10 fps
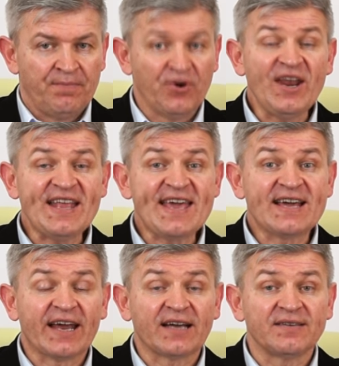Pokolenie
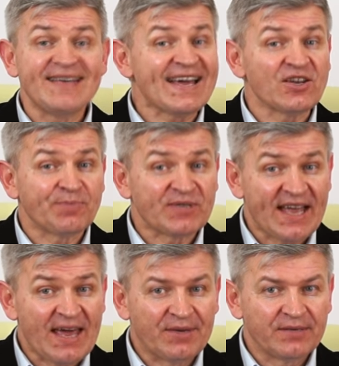Y. Jak je
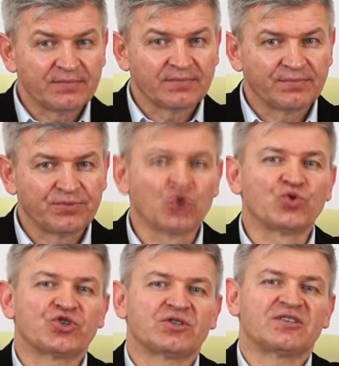rozpoznajemy?
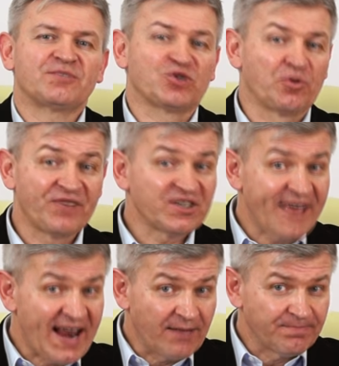Cóż, sposobów jest
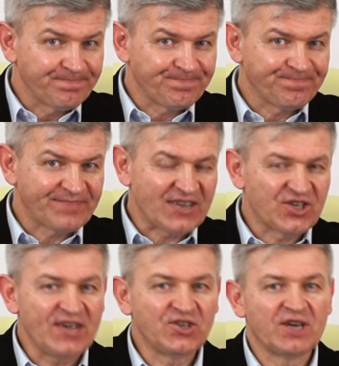wiele.
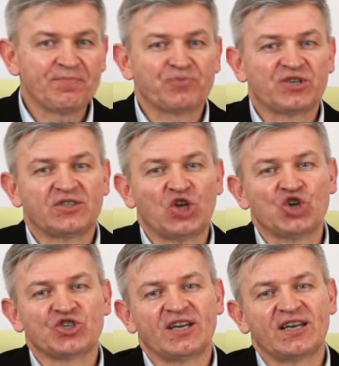Najczęściej poprzez
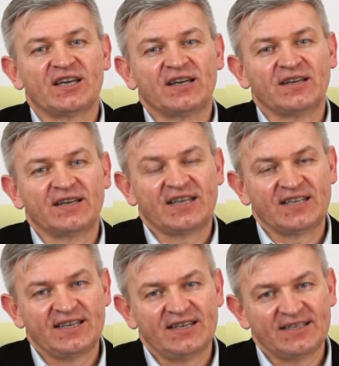to, że
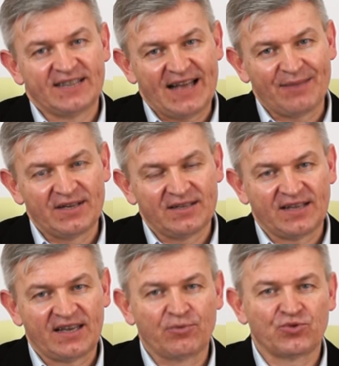kiedy zadamy
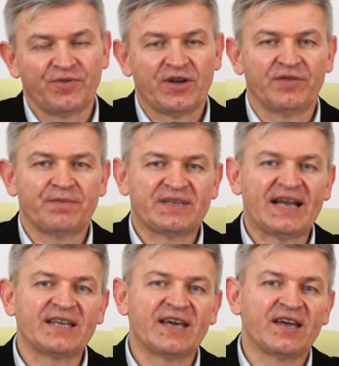takiemu człowiekowi
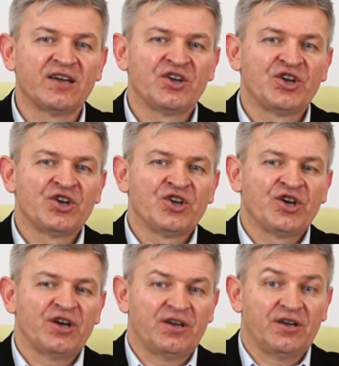pytanie,
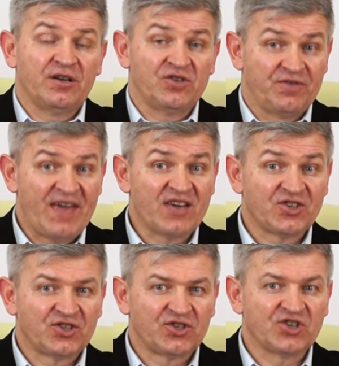y, czy
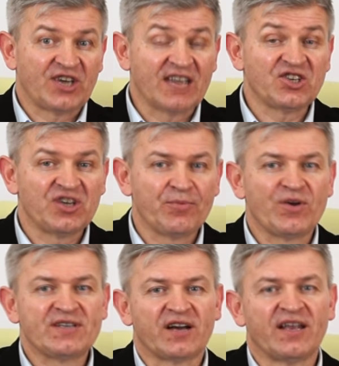wiesz, że kiedyś nie
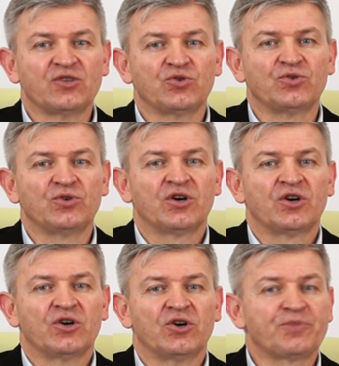było internetu,
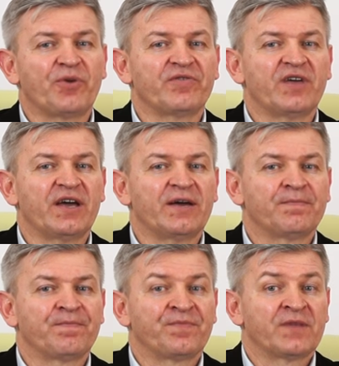odpowie
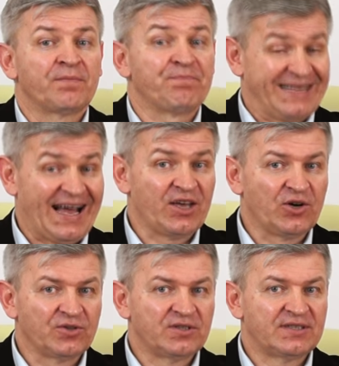
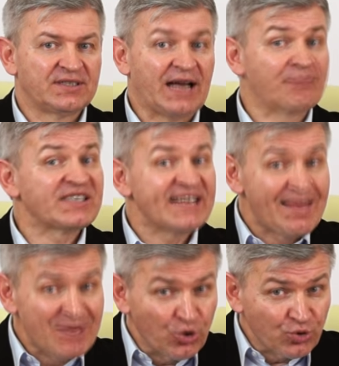pytając, a przez
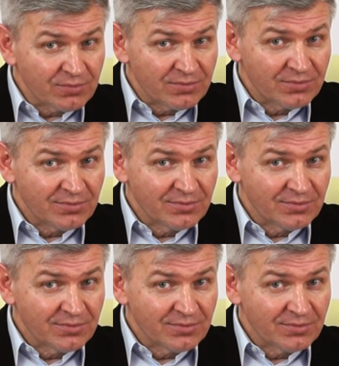ile minut?